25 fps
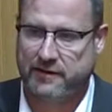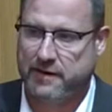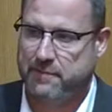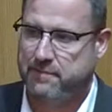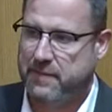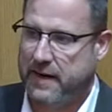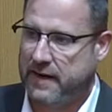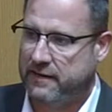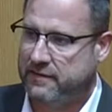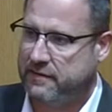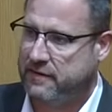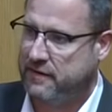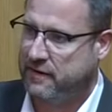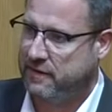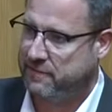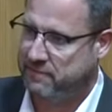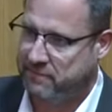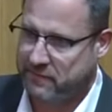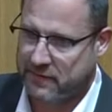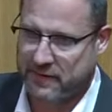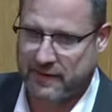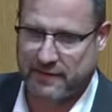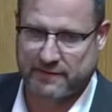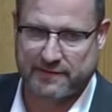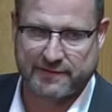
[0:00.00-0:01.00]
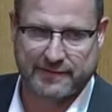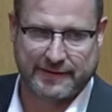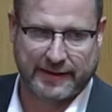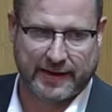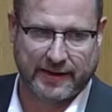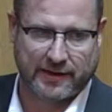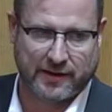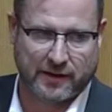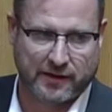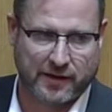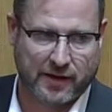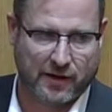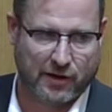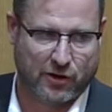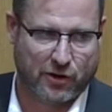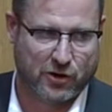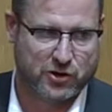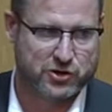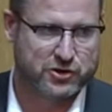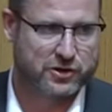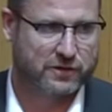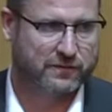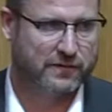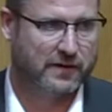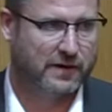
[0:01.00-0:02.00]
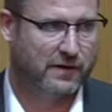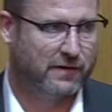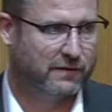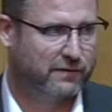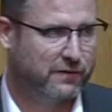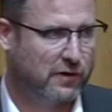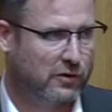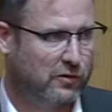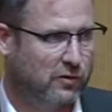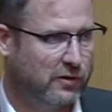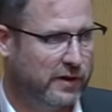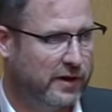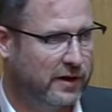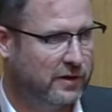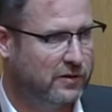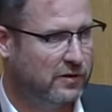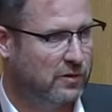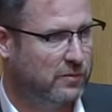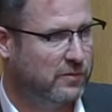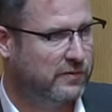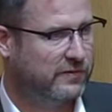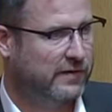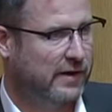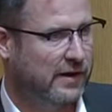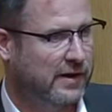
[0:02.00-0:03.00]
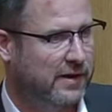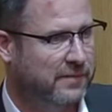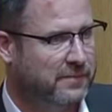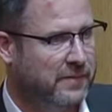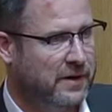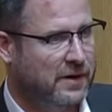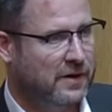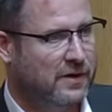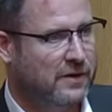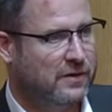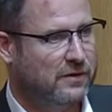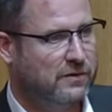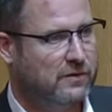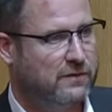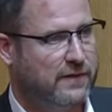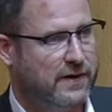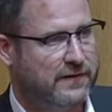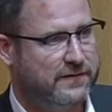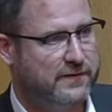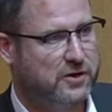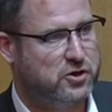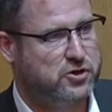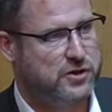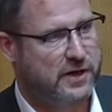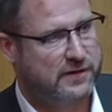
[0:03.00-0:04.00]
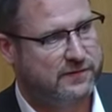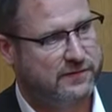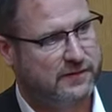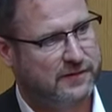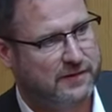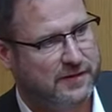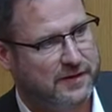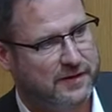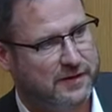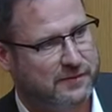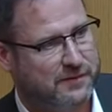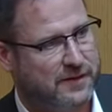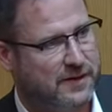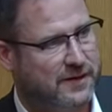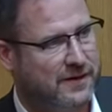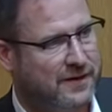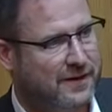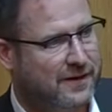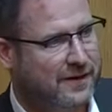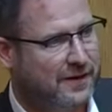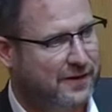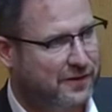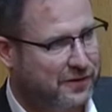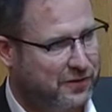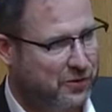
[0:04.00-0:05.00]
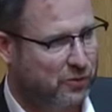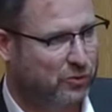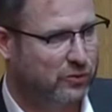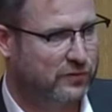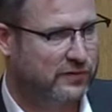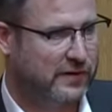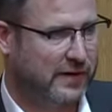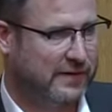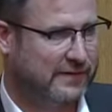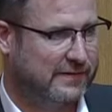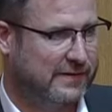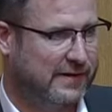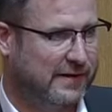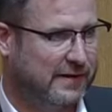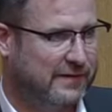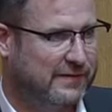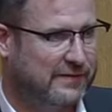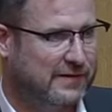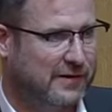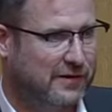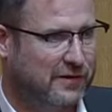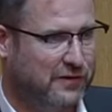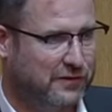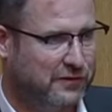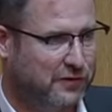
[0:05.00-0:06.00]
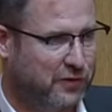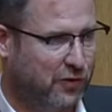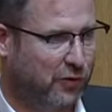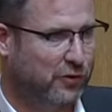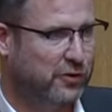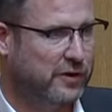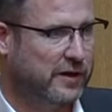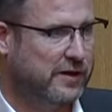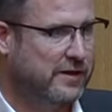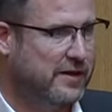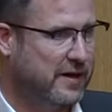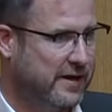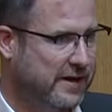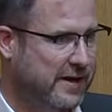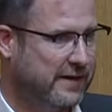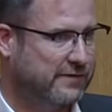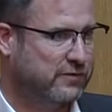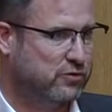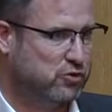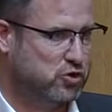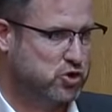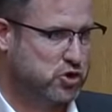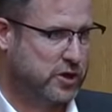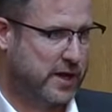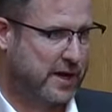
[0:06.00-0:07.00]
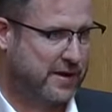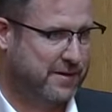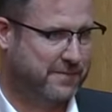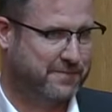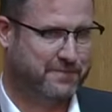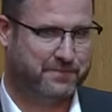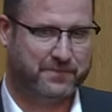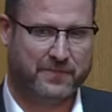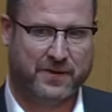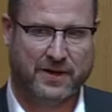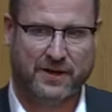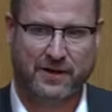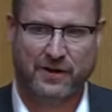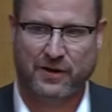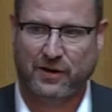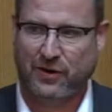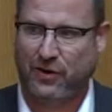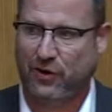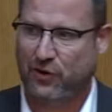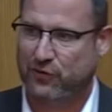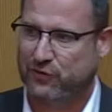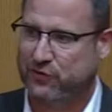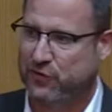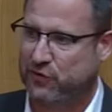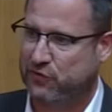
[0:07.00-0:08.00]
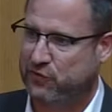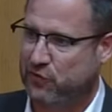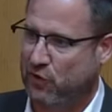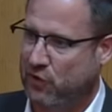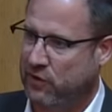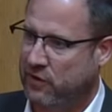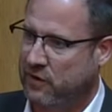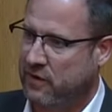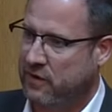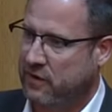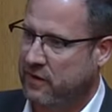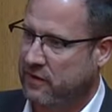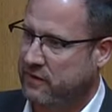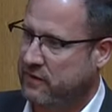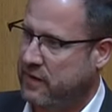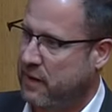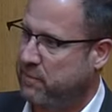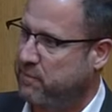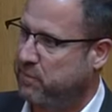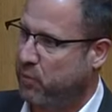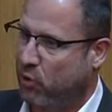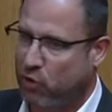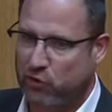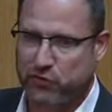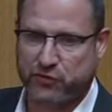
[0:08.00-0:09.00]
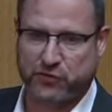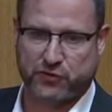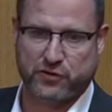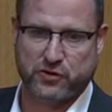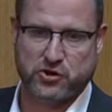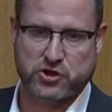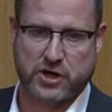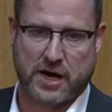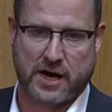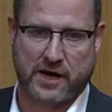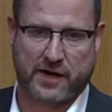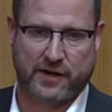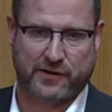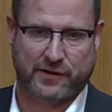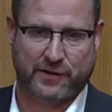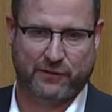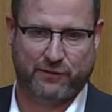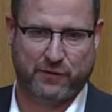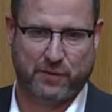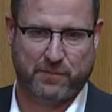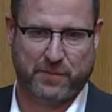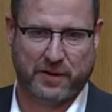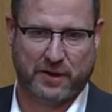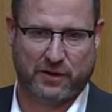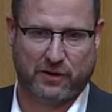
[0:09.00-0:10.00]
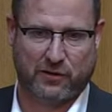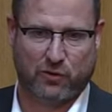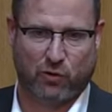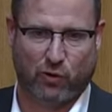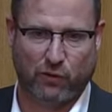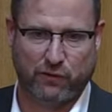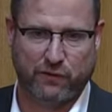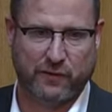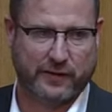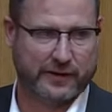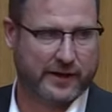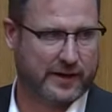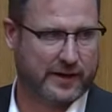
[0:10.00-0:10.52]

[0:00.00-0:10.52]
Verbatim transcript: Debatte jetzt länger gelauscht, aber Frau Kollegin Tomaselli, du weißt, ich schätze dich, aber grundsätzlich, sich als Grüne hierher zu stellen und zu sagen, der Postenschacher, den wir bei der KOFAG